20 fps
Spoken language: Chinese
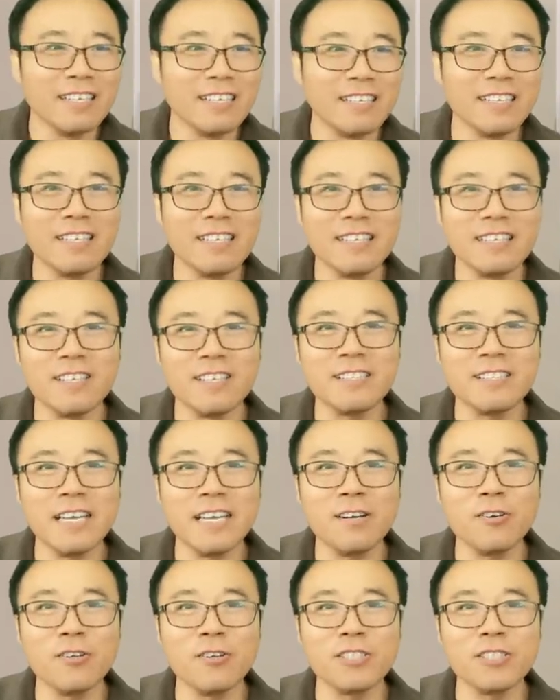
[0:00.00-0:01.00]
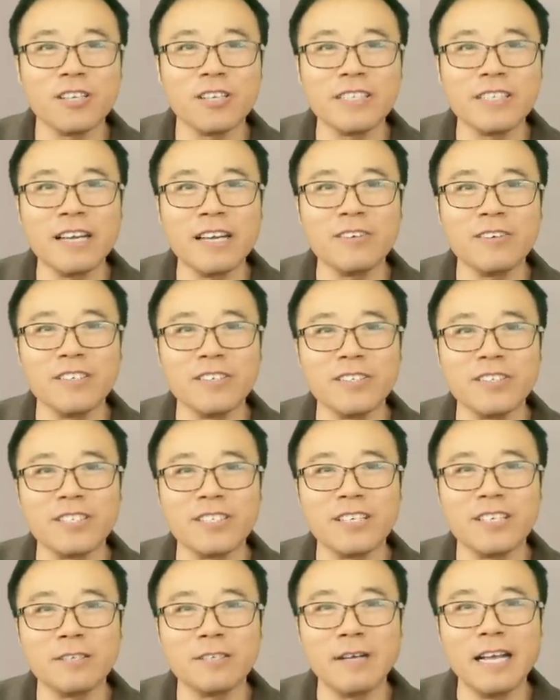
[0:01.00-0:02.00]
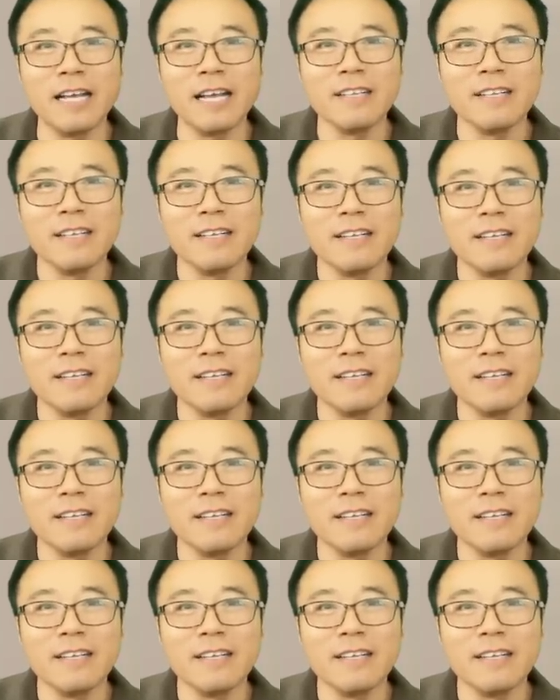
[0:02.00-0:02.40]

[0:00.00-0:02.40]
这个小鲜肉有小鲜肉的优势，是吧？